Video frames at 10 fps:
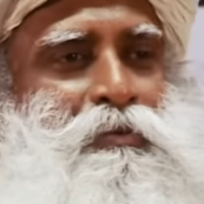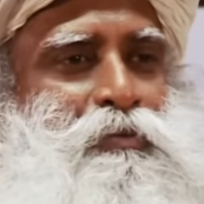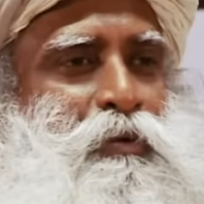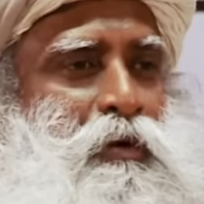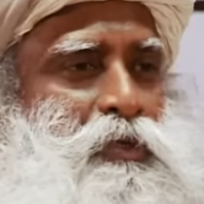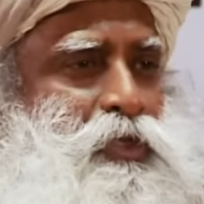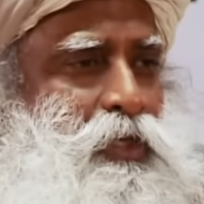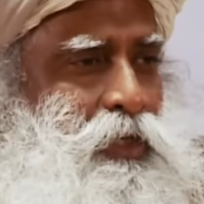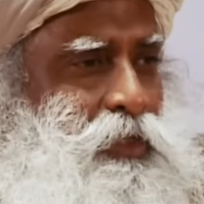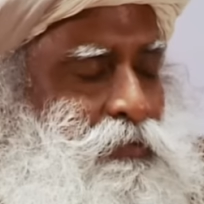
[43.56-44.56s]
Então,
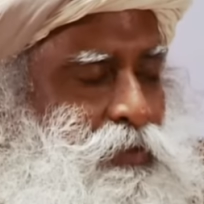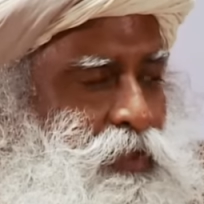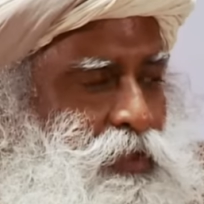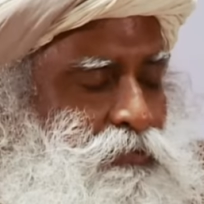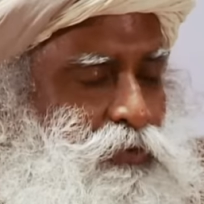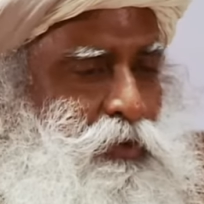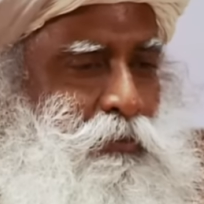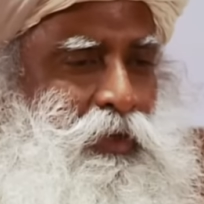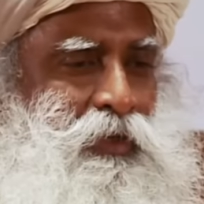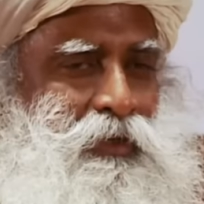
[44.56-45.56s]
um
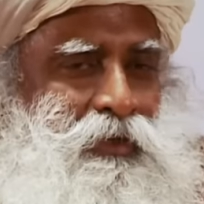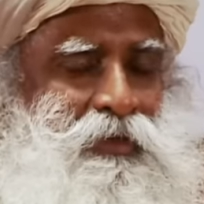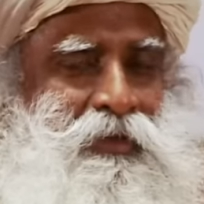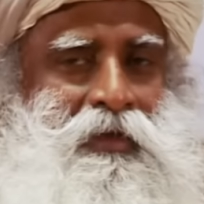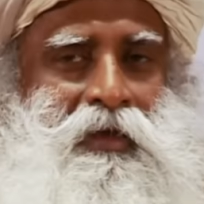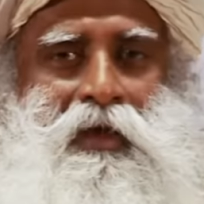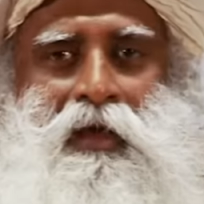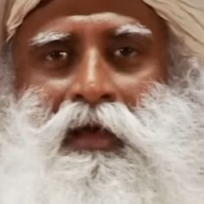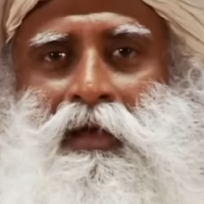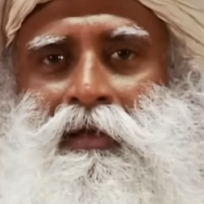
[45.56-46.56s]
jornalista estava me entrevistando
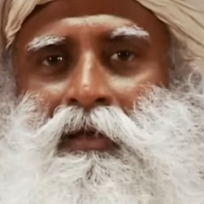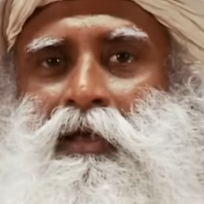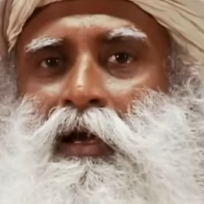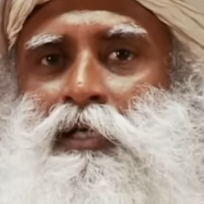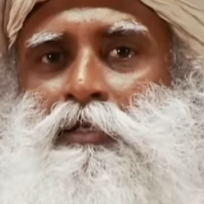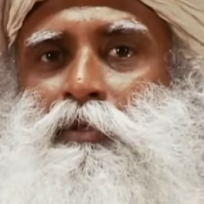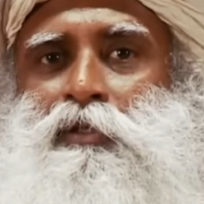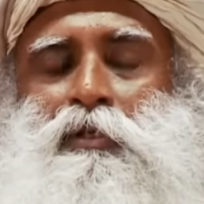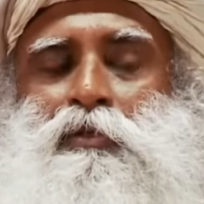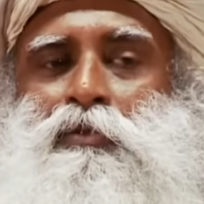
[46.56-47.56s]
e ele perguntou:
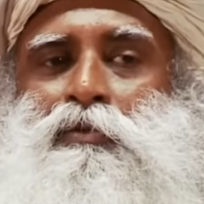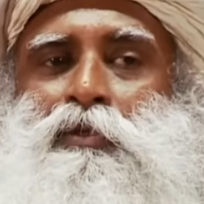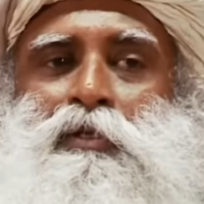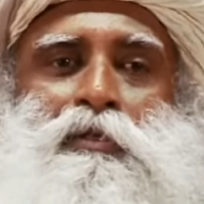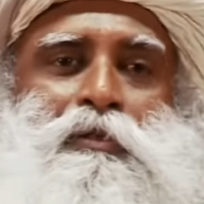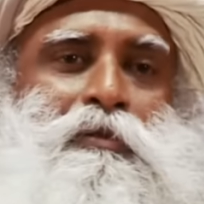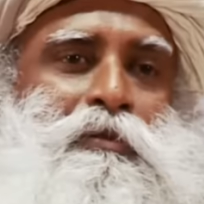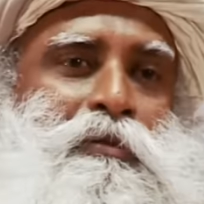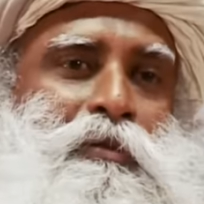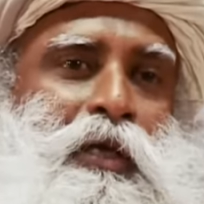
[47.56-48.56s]

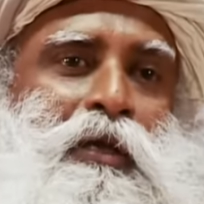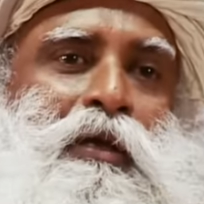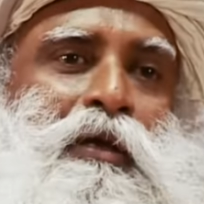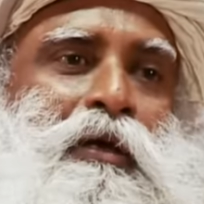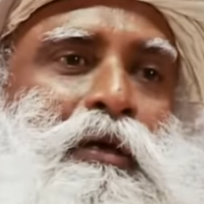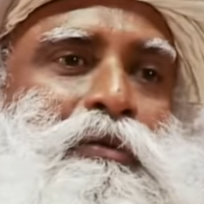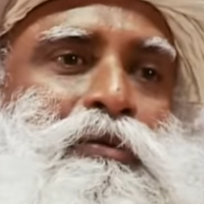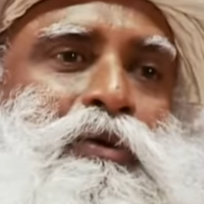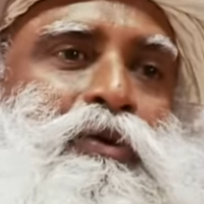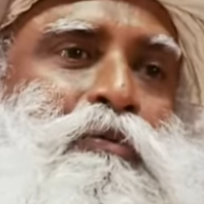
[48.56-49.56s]
Sadhguru, na
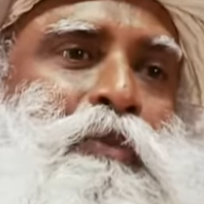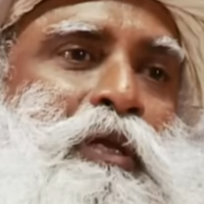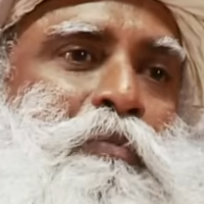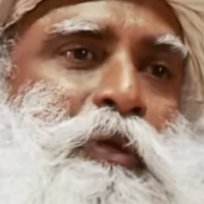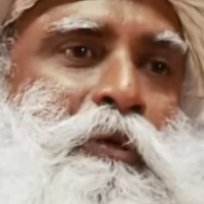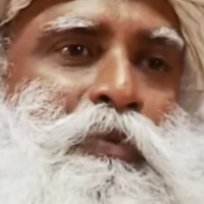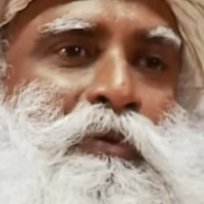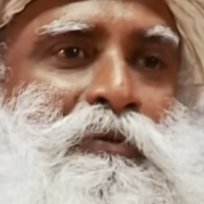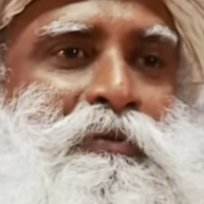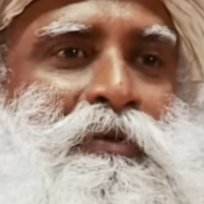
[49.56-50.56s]
Índia, tantas
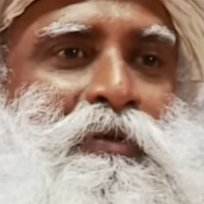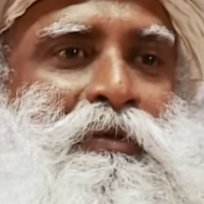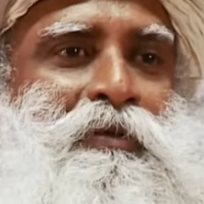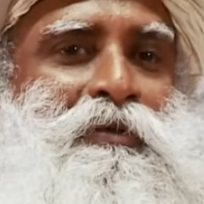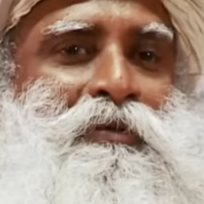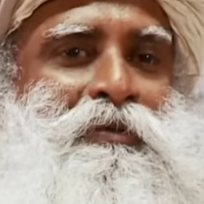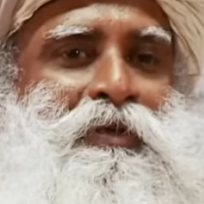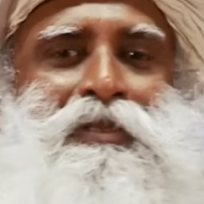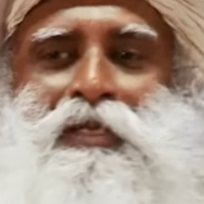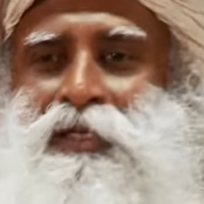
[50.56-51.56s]
pessoas,
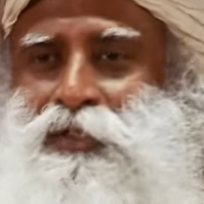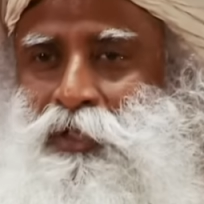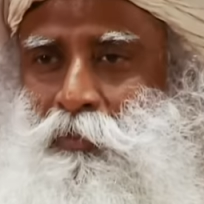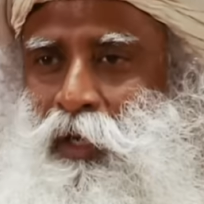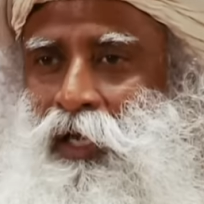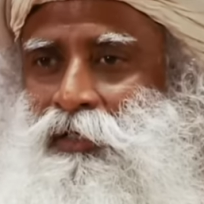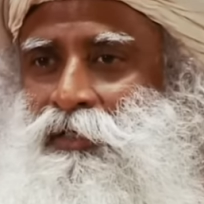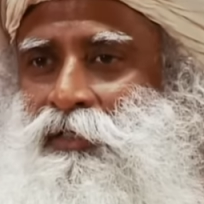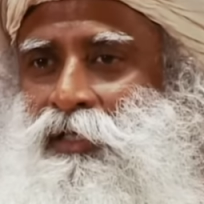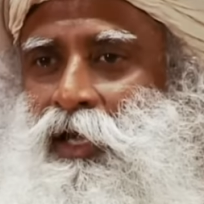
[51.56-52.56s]
nos tempos antigos,
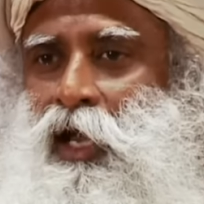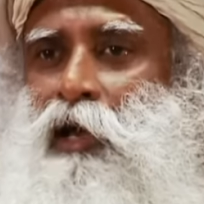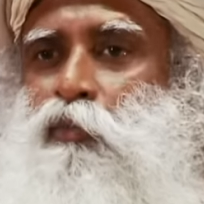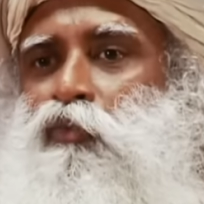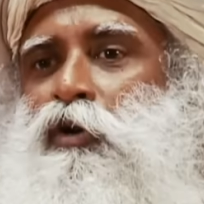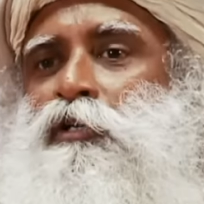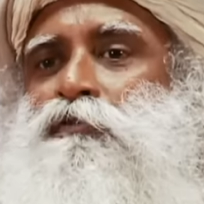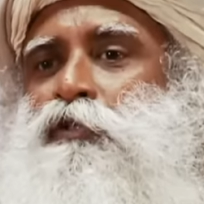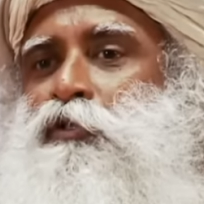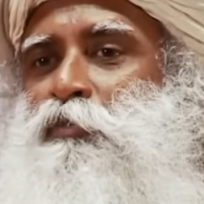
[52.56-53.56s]
trabalharam
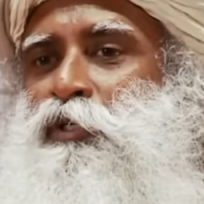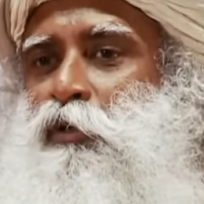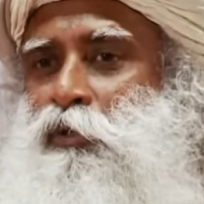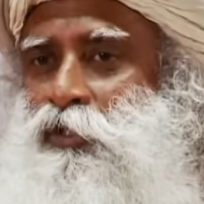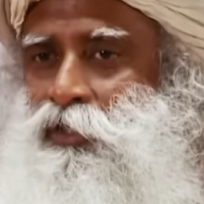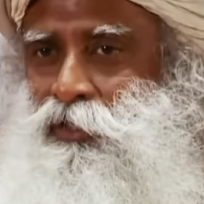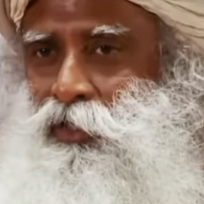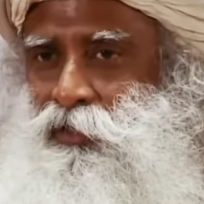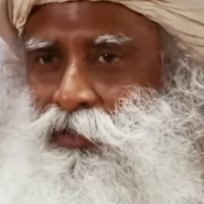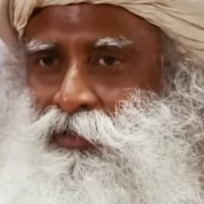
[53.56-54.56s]
para a consciência
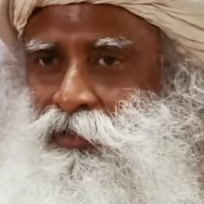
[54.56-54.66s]
humana.